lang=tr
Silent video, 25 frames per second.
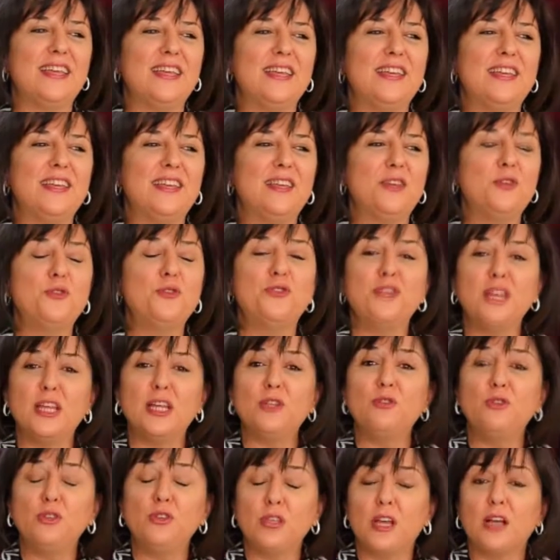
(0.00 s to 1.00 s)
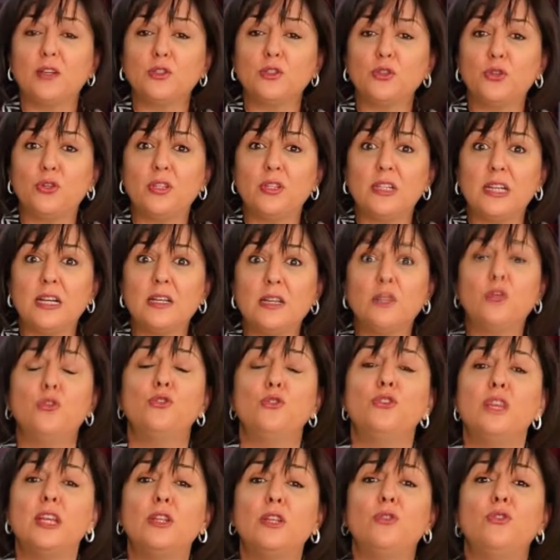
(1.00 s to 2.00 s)
Ee, hürriyet Dünyası olarak,
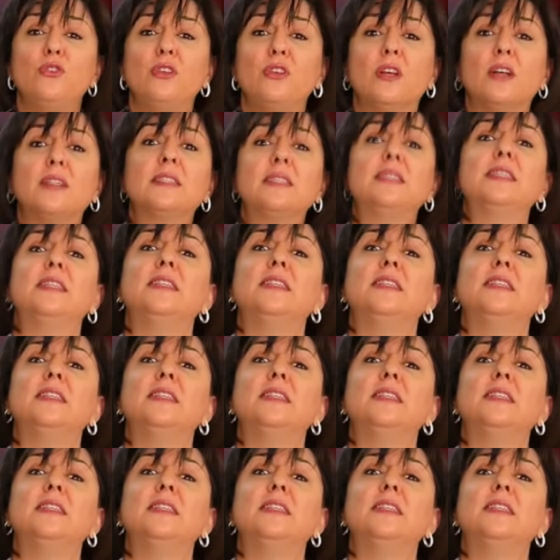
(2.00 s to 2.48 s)
Hürriyet Dünyası